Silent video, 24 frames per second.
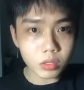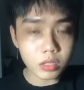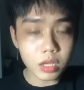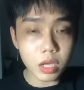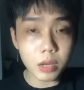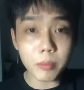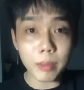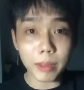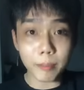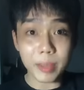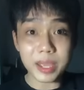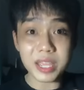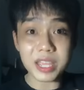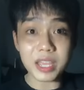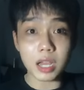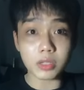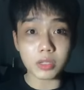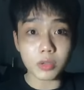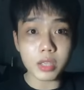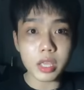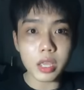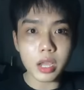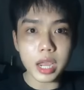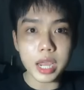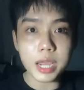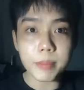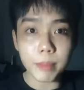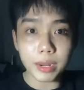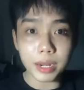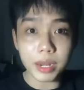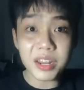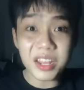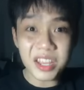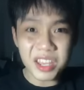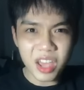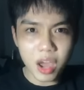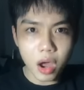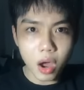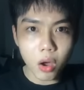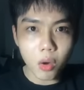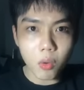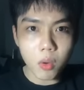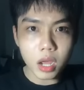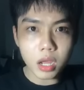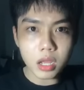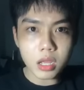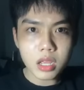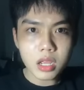nhưng mà bây giờ tự nhiên khi mà nó đi
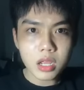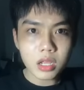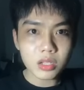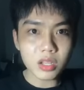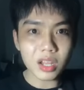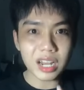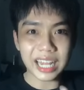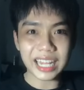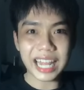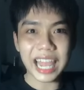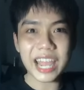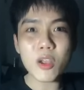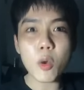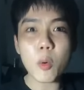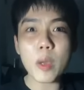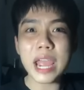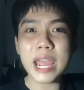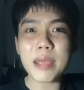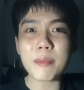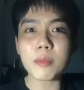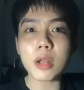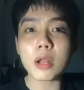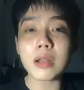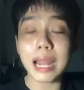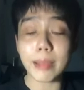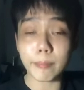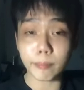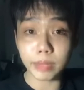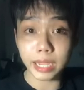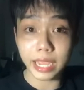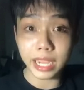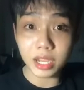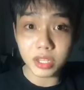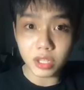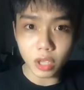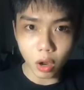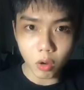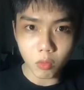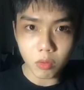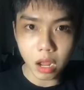vô á nó lại thấy con em nó nằm ngay cái chỗ